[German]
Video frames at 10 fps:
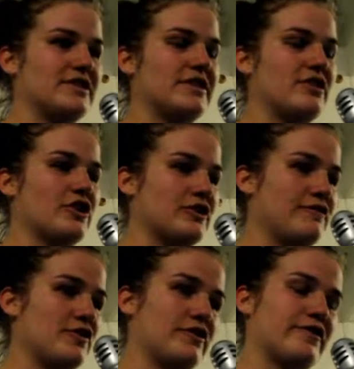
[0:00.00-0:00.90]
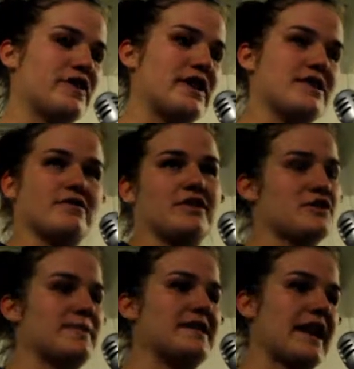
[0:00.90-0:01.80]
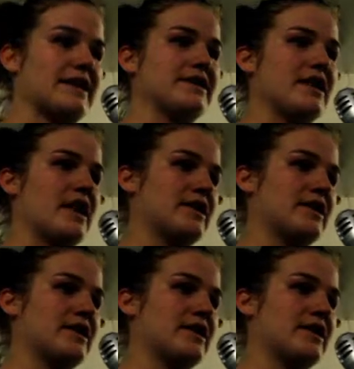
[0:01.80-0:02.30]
die Leute führen von hinten und da spielt eigentlich gar